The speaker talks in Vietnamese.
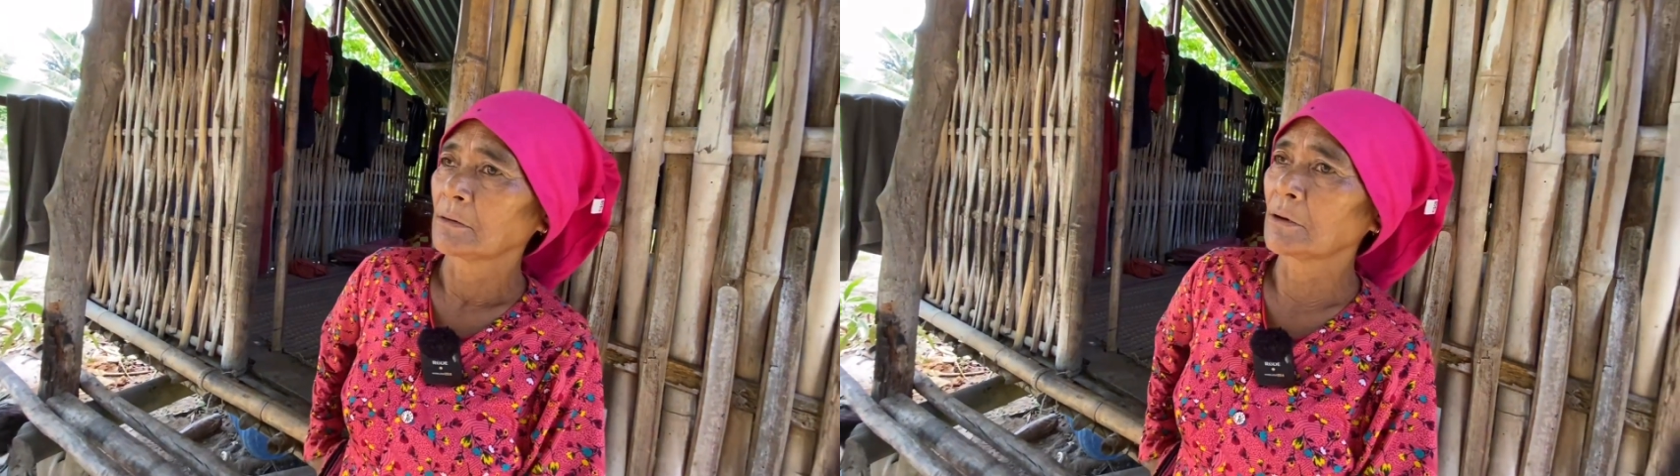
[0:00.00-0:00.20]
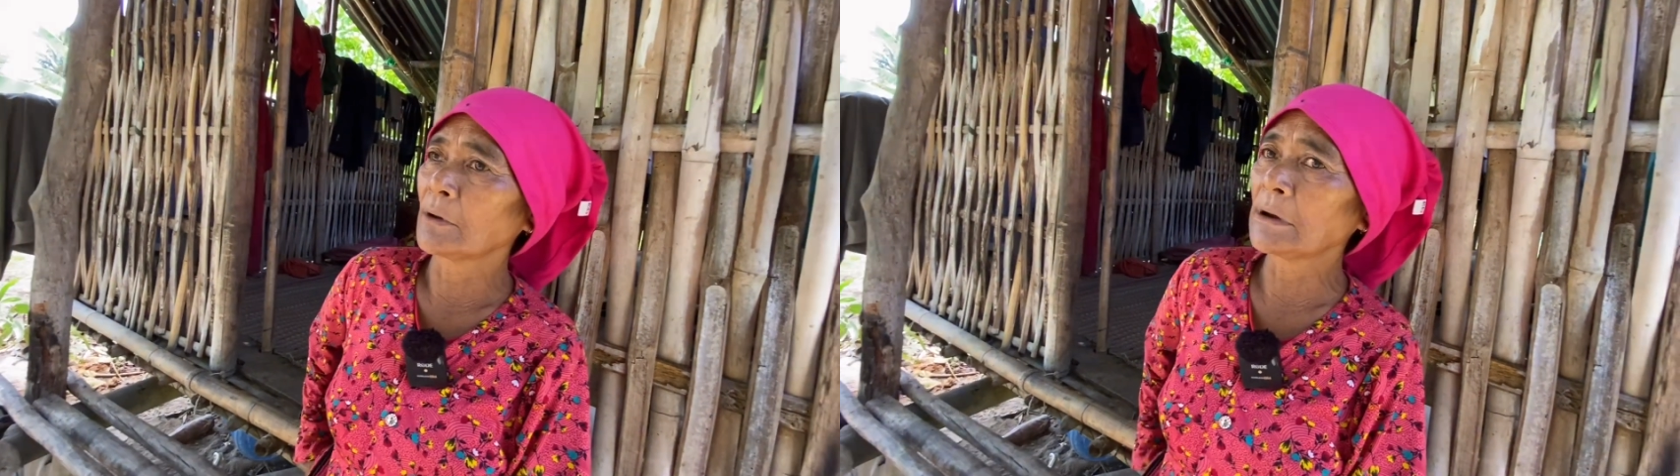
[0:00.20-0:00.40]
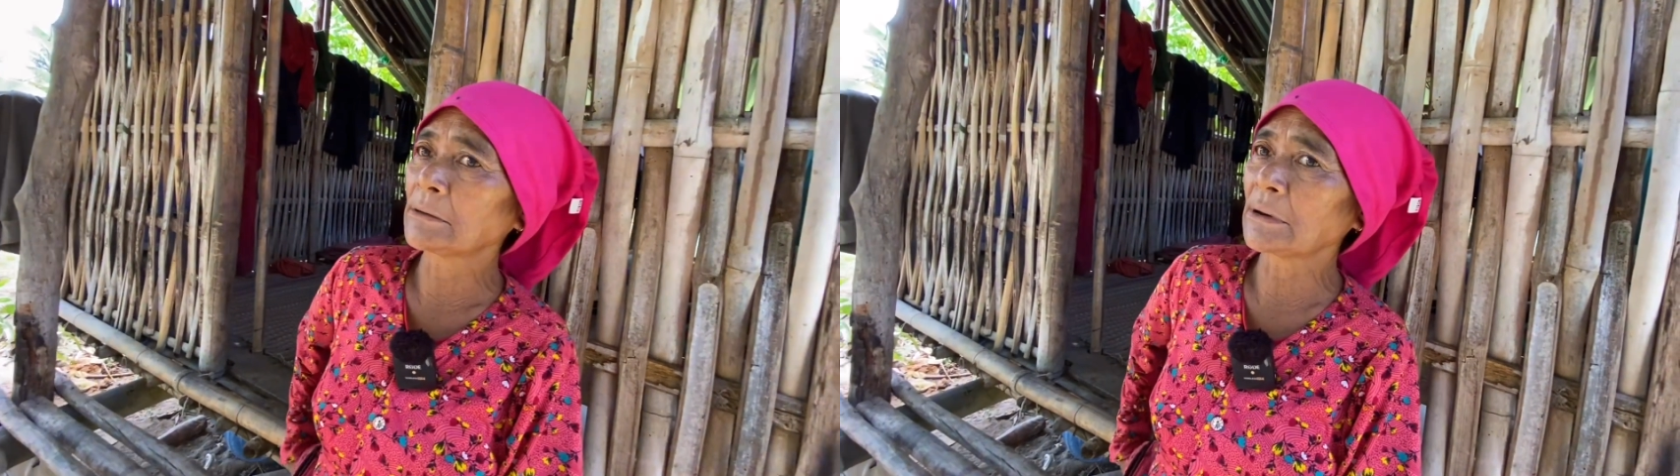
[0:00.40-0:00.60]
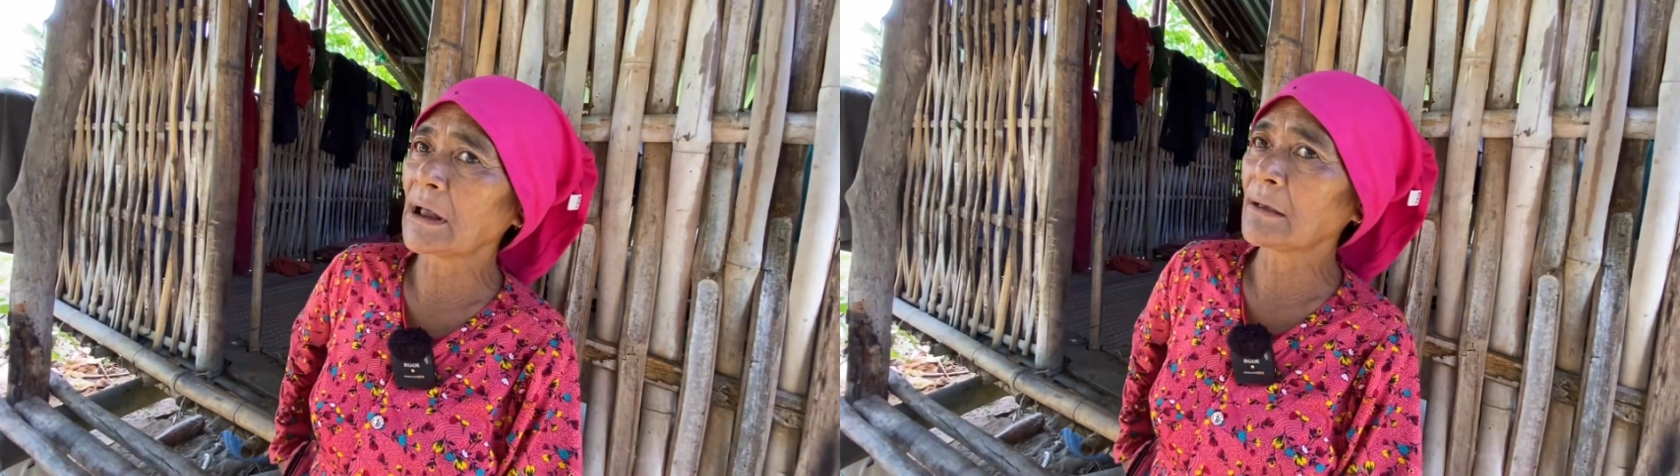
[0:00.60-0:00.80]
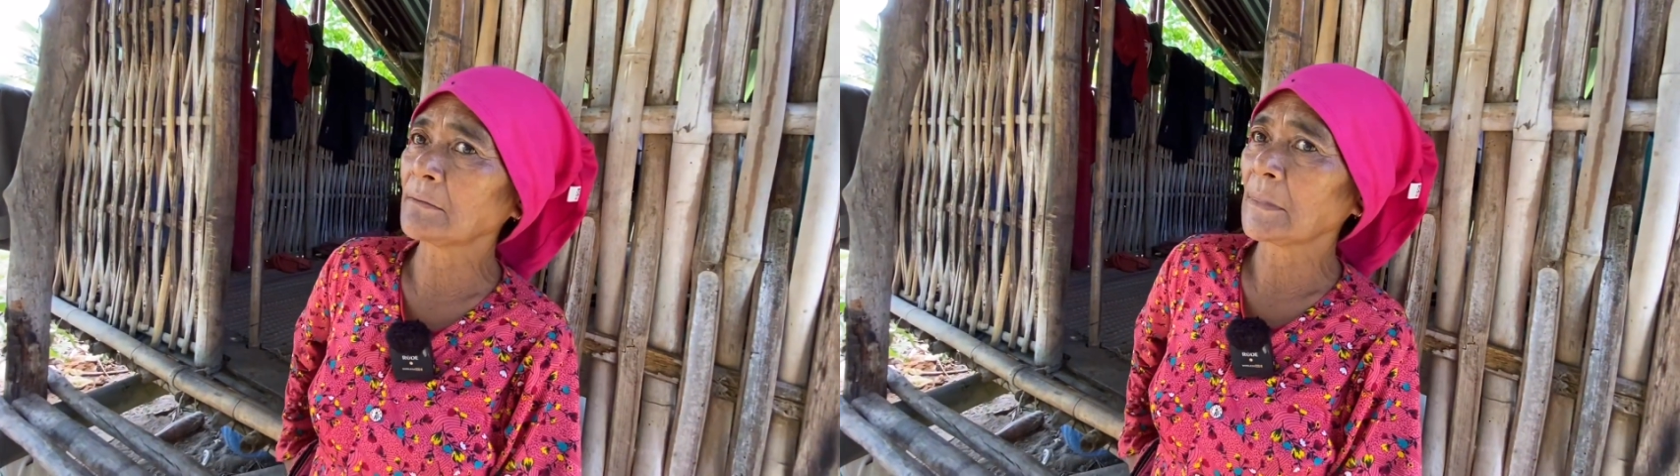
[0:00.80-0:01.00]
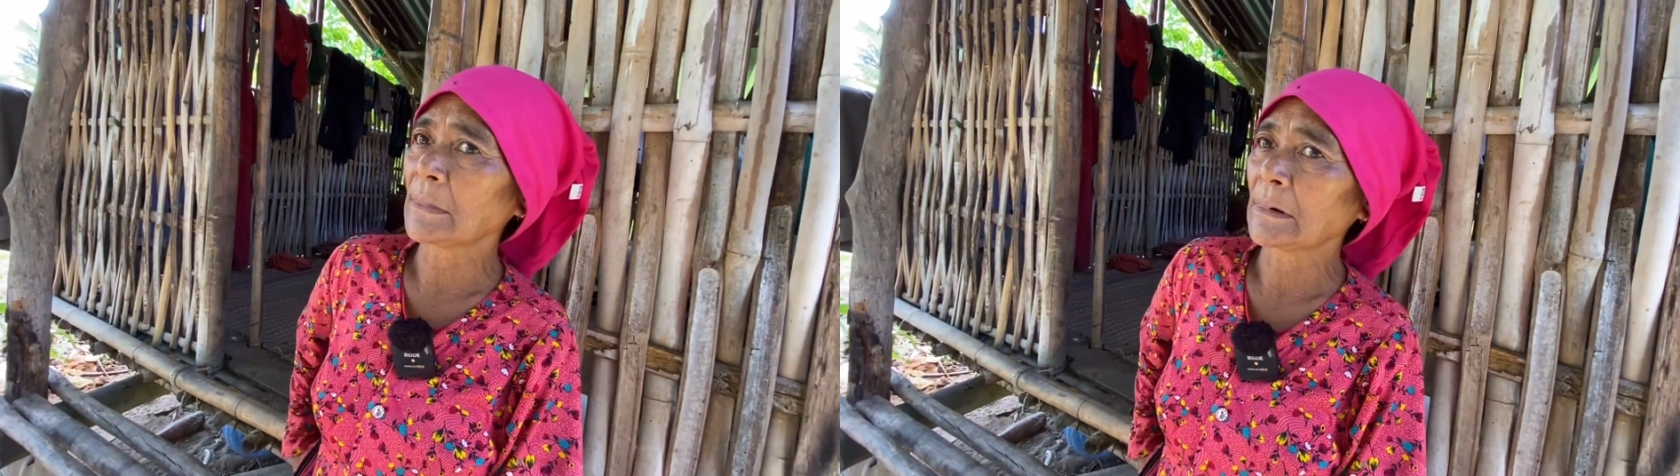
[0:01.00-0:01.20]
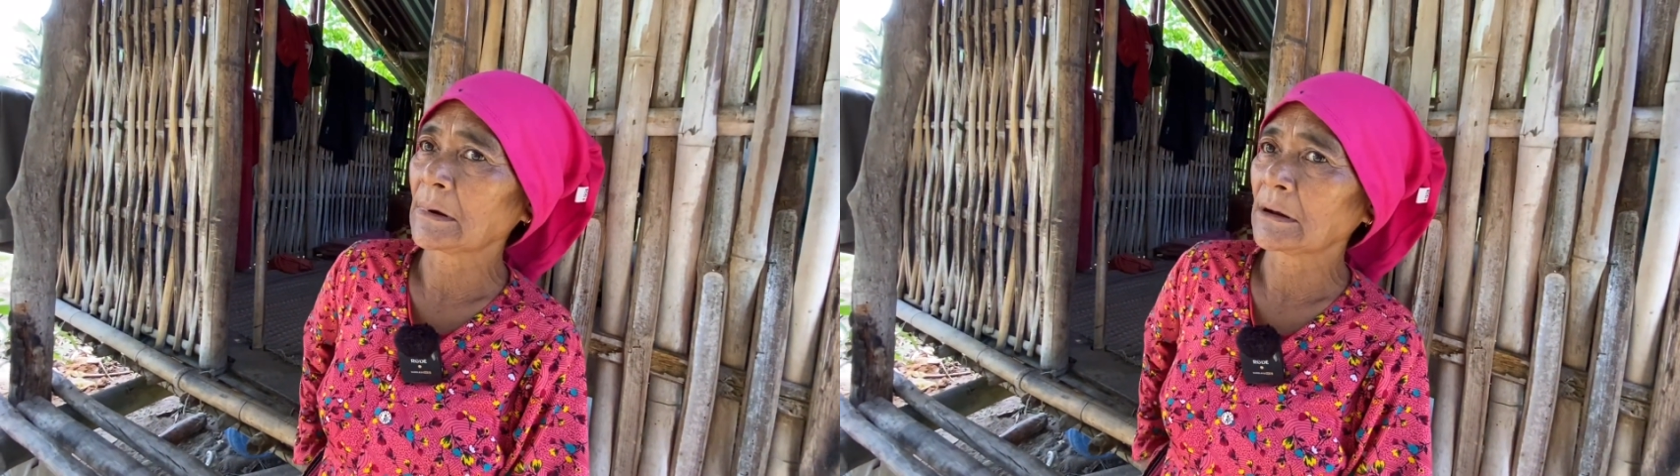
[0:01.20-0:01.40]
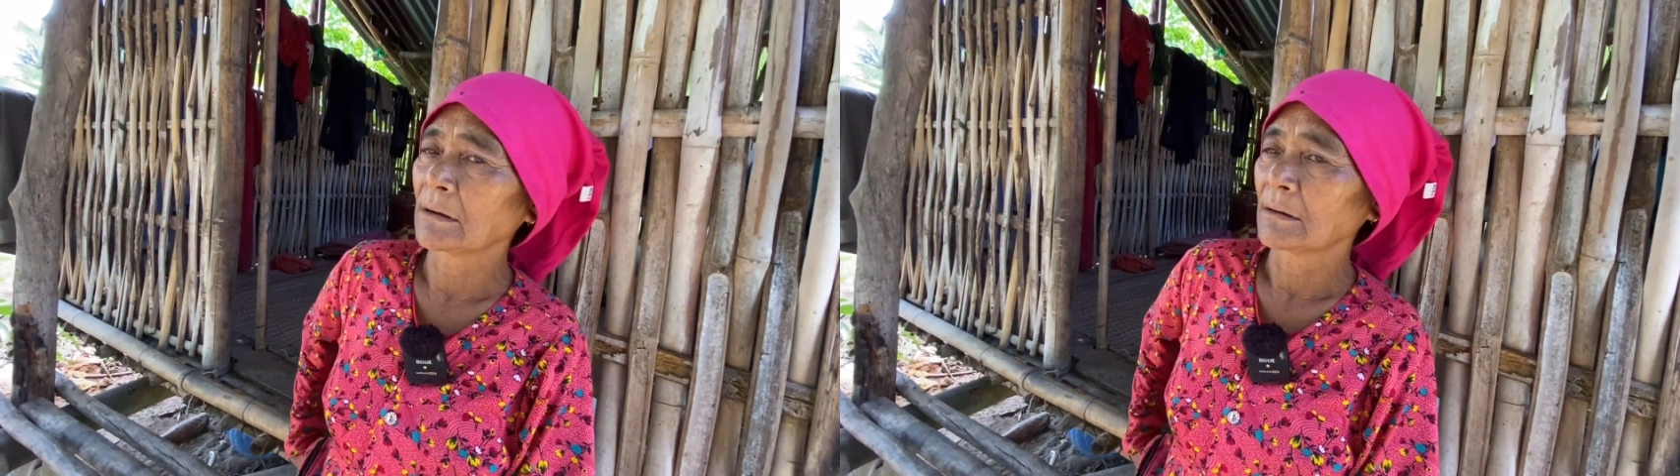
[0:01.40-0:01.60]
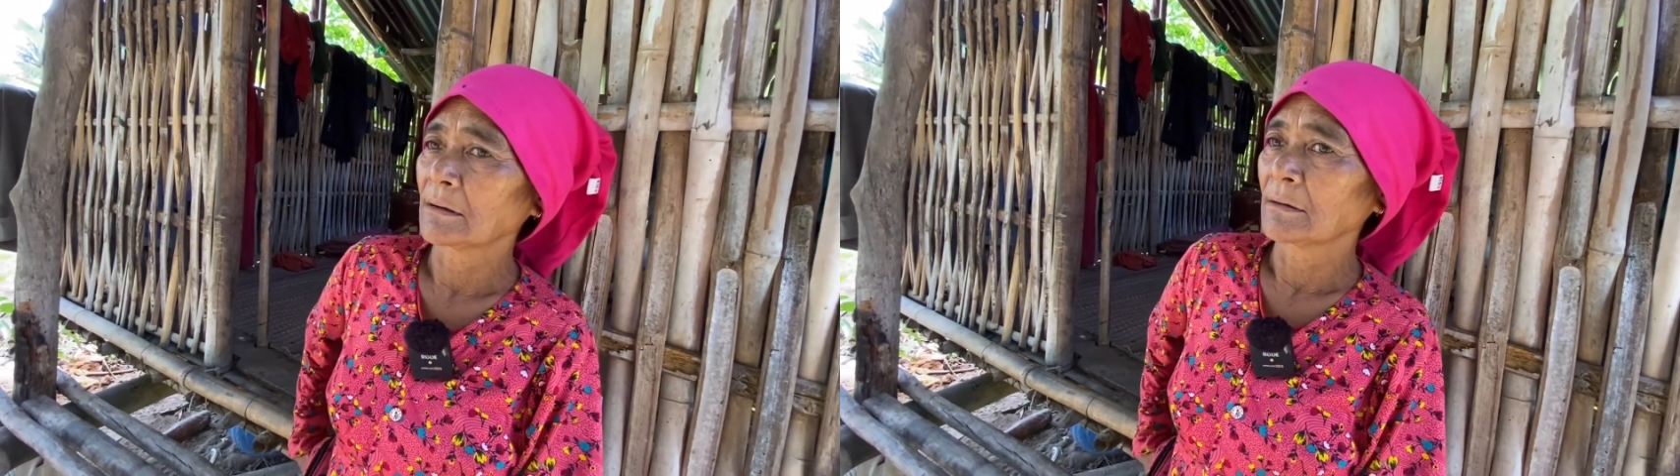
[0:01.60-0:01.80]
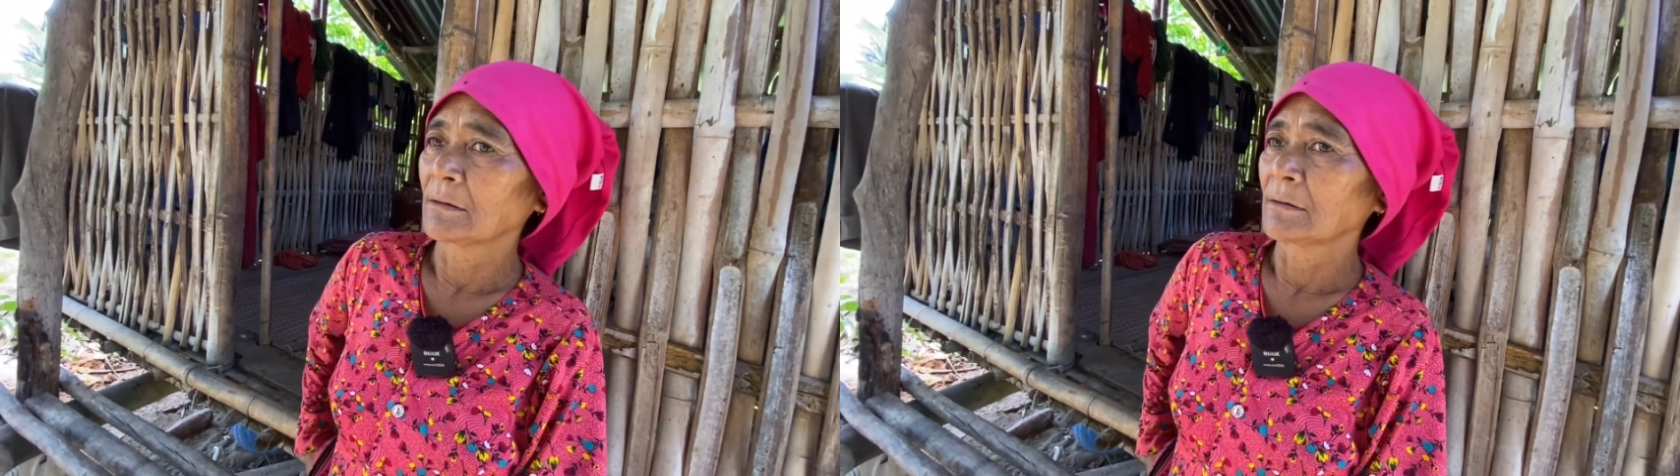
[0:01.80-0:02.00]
nó ít lắm dạ.